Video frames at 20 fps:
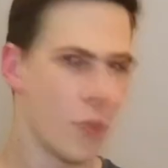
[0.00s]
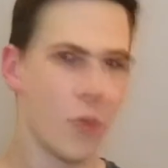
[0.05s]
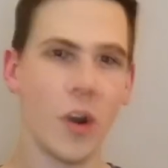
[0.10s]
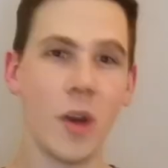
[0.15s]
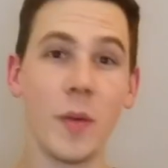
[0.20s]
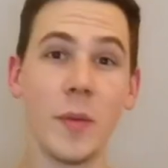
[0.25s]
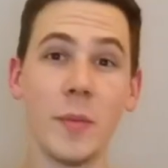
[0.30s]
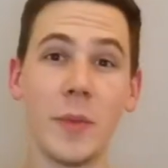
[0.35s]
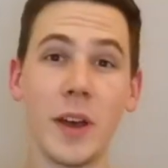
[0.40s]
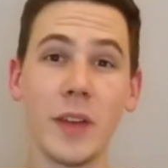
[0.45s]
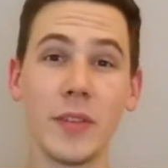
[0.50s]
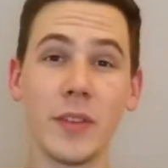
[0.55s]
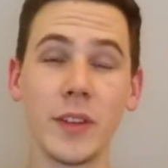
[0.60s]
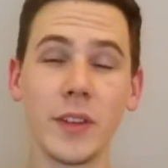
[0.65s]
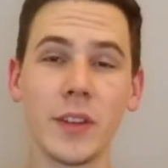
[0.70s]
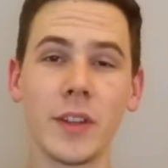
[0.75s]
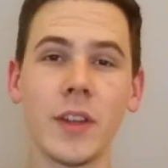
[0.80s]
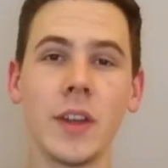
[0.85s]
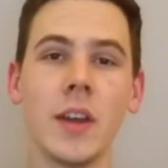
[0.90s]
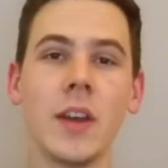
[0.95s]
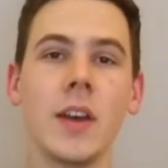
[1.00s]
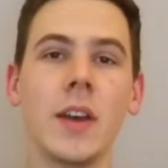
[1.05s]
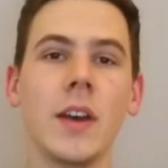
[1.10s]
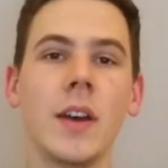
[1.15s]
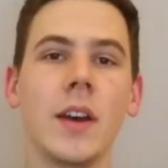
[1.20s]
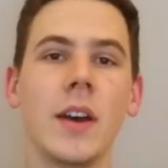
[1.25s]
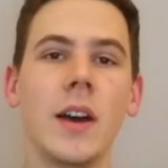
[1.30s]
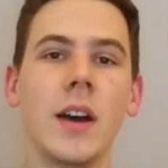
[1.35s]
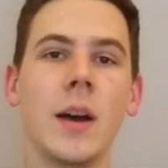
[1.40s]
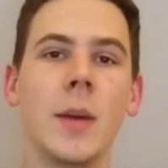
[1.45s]
Warren Buffett
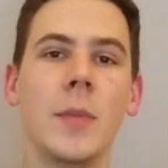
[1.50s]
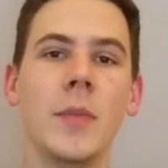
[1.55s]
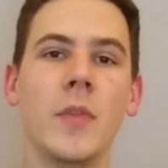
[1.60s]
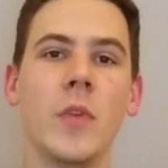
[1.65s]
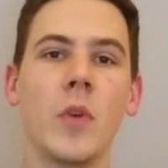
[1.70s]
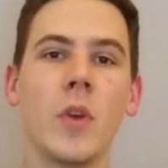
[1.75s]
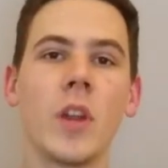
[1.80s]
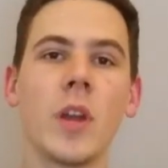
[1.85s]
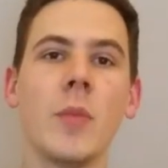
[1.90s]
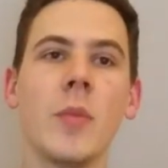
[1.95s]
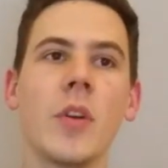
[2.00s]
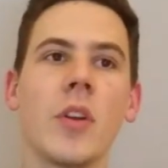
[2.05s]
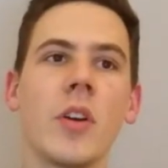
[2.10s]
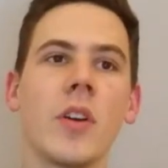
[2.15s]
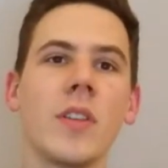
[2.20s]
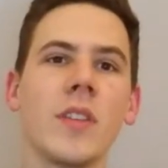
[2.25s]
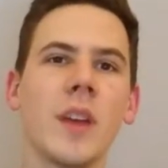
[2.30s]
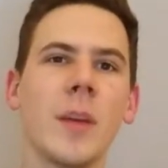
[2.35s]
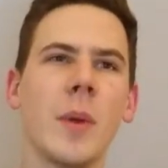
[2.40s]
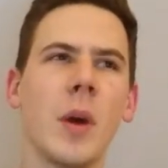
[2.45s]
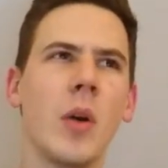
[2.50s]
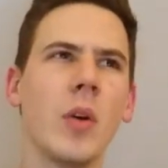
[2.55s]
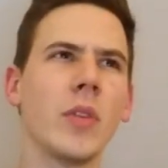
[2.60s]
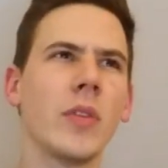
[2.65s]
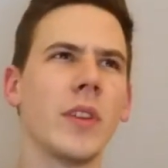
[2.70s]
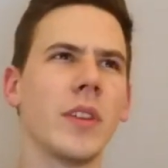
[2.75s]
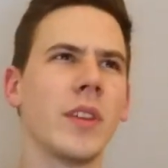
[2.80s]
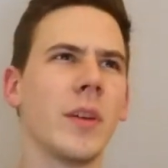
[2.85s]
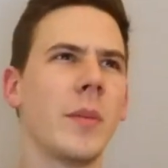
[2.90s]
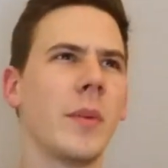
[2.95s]
ähm, wohnt immer noch in seinem
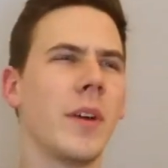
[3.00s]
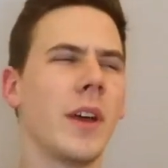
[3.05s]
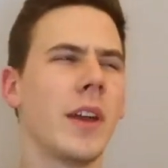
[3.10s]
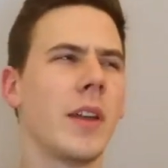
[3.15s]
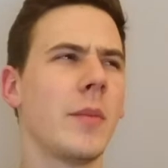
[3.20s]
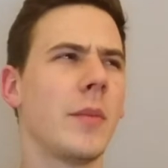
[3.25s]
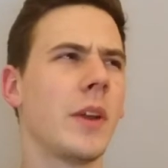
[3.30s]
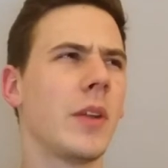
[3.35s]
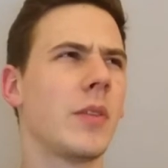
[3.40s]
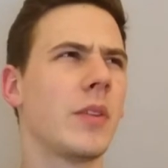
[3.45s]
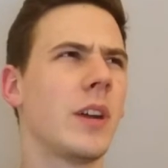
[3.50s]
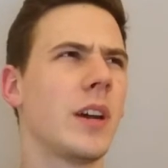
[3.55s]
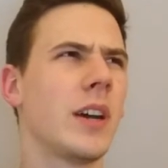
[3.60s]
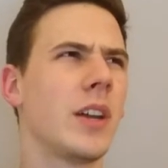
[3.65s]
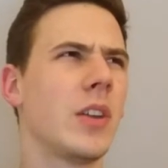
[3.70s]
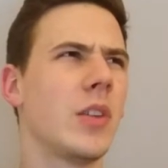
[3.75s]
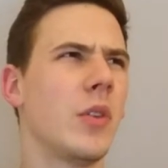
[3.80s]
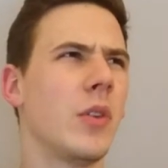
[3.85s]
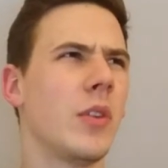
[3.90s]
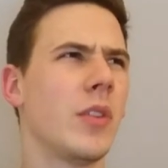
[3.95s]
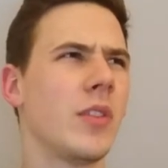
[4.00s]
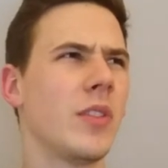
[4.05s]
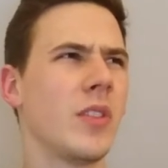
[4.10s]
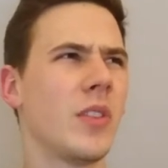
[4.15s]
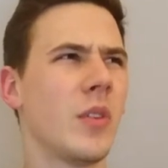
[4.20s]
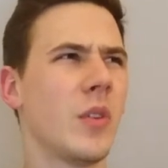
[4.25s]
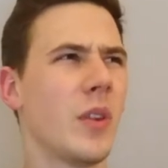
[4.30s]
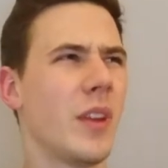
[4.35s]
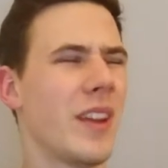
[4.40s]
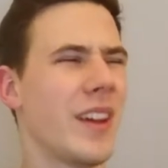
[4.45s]
Haus, was er meiner Meinung nach
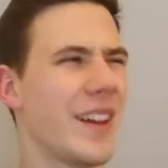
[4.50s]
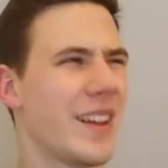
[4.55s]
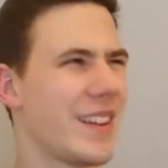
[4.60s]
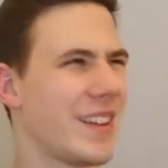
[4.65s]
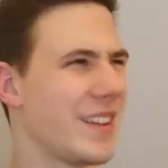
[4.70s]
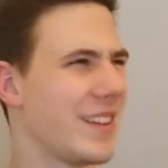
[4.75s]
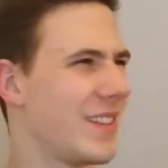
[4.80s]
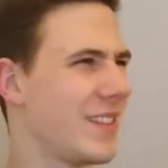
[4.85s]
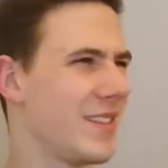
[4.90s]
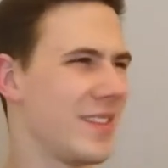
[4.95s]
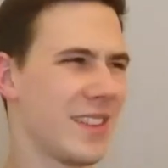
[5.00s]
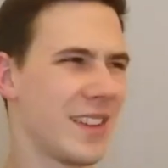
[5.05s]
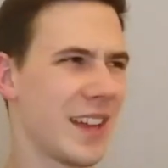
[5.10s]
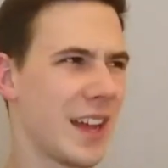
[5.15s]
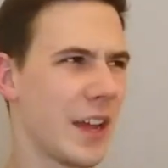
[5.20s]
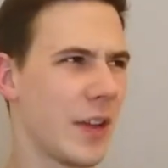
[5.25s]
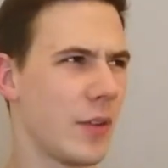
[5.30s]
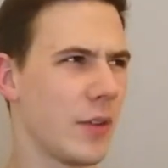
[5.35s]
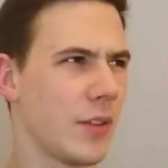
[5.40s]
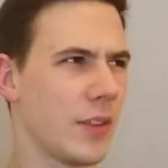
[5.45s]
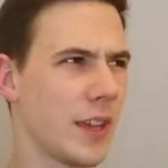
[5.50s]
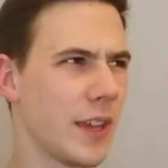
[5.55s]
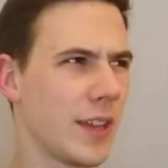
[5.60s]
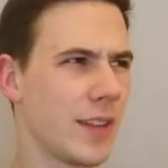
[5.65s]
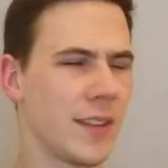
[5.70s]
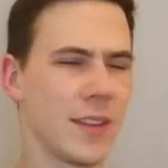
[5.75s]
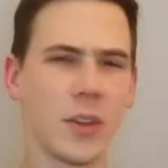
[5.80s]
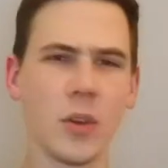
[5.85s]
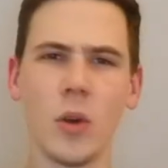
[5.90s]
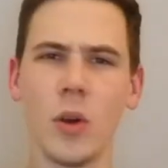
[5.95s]

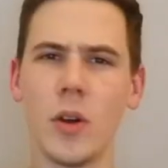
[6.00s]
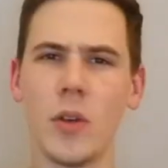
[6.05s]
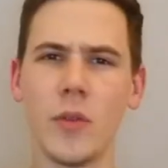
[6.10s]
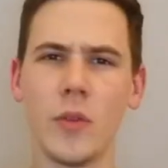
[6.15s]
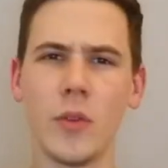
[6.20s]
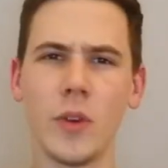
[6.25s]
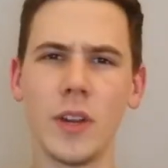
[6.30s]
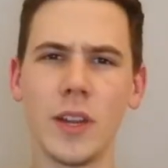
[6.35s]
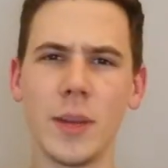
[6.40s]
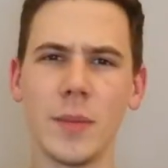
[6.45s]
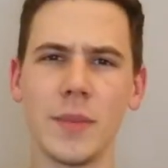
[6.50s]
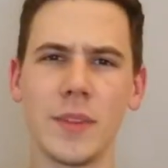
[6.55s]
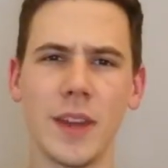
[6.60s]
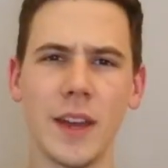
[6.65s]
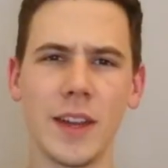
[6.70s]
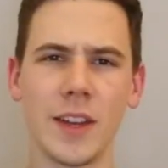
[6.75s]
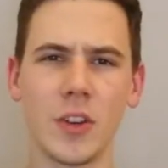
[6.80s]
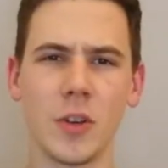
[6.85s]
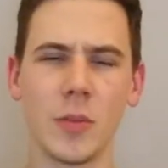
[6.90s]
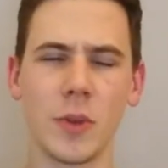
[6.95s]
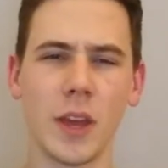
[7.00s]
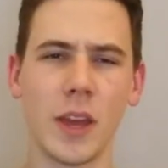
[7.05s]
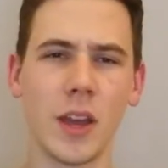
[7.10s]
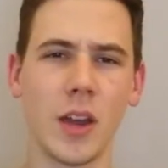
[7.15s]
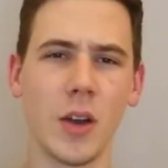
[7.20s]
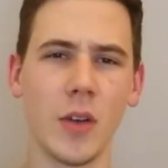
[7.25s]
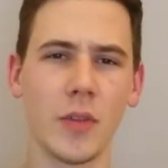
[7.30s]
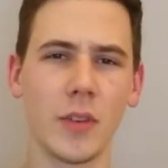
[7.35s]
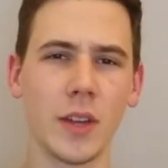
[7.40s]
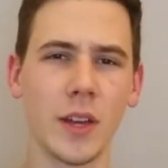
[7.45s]
1963 irgendwo in dem Zeitraum
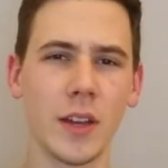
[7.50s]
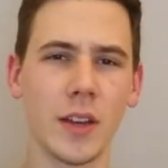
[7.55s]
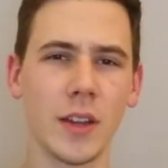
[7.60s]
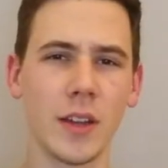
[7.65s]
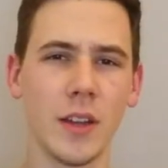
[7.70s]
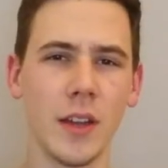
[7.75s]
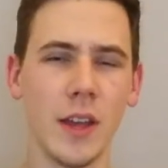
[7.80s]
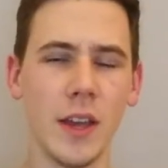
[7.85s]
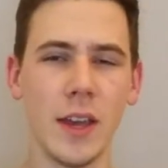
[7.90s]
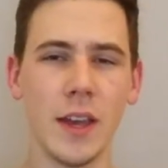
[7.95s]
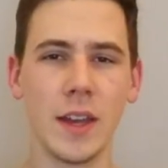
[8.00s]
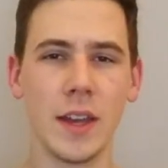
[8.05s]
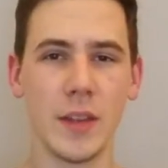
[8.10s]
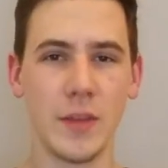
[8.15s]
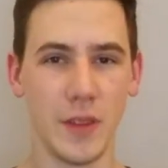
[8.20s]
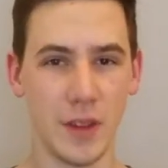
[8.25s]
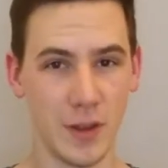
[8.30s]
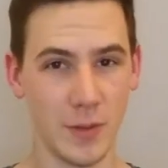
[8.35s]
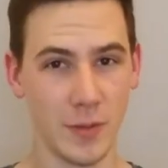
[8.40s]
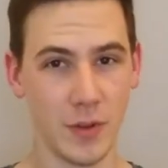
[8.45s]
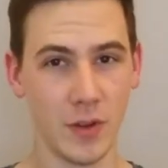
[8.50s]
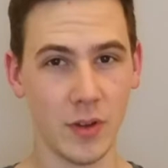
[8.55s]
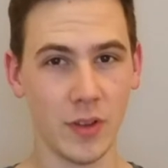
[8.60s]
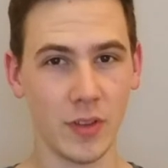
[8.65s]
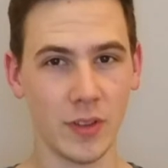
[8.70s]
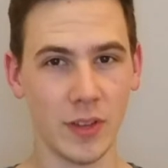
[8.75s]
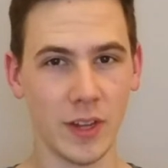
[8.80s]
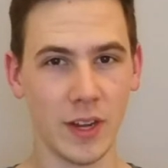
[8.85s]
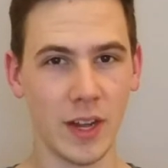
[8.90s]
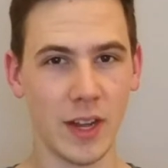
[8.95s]
gekauft hat. Der fährt immer
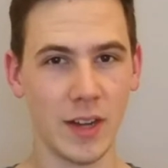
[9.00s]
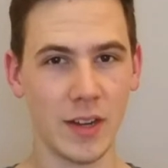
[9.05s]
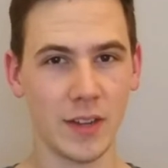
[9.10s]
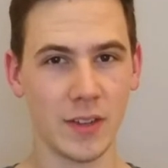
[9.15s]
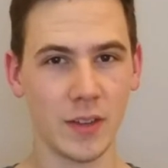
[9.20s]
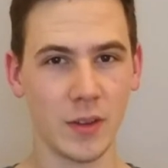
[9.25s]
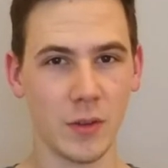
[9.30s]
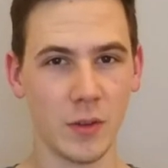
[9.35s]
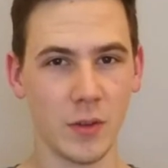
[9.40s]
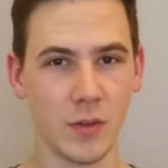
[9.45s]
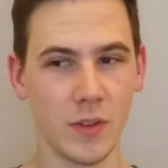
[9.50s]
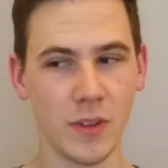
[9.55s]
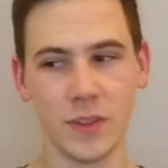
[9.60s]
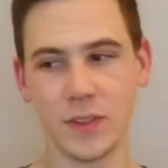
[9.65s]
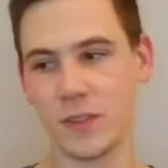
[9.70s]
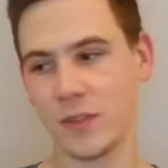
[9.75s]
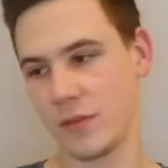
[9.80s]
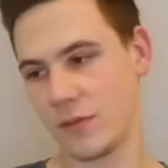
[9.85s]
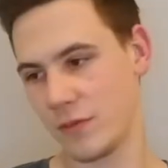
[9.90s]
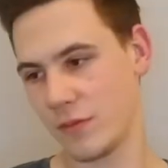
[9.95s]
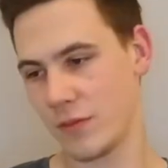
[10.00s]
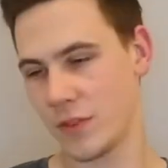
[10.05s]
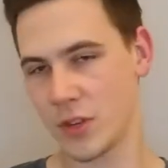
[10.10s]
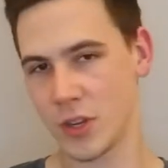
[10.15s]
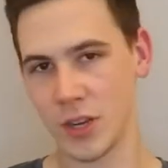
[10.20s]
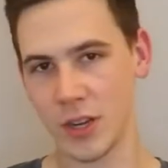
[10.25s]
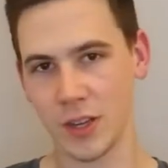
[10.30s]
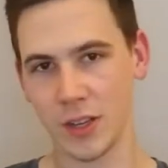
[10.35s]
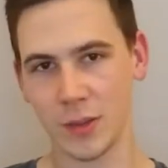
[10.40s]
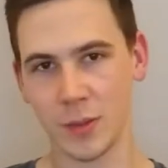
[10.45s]
noch sein altes Auto, was
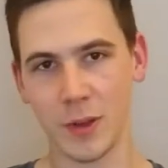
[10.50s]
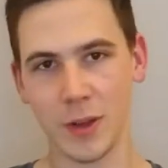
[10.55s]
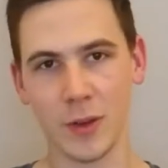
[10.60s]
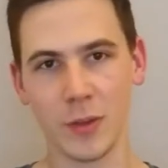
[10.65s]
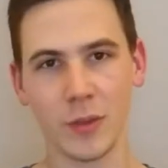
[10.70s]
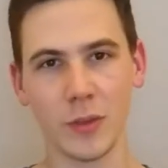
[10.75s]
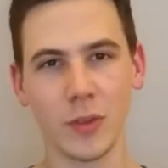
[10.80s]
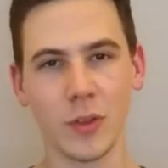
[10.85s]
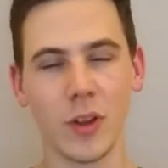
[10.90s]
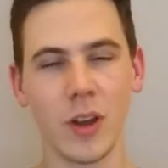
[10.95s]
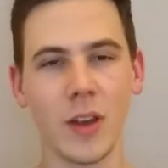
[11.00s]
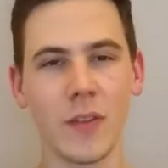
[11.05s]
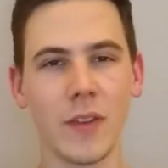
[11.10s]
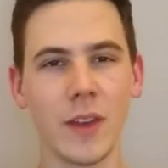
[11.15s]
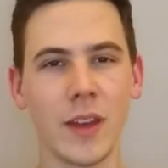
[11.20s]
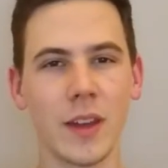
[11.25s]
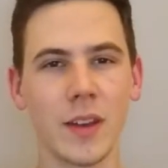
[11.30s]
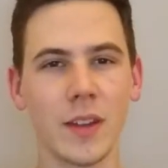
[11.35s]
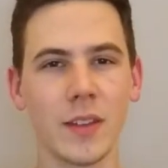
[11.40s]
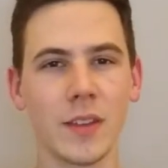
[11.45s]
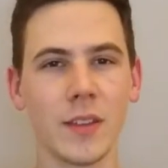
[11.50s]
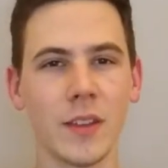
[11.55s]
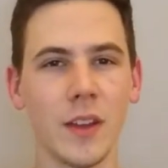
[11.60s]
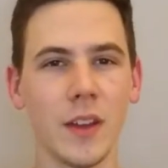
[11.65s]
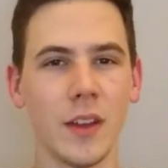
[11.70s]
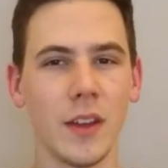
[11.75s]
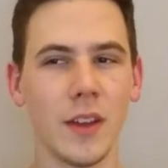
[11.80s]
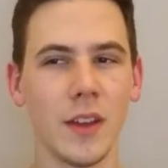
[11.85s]
wahrscheinlich 2000 Dollar wert ist.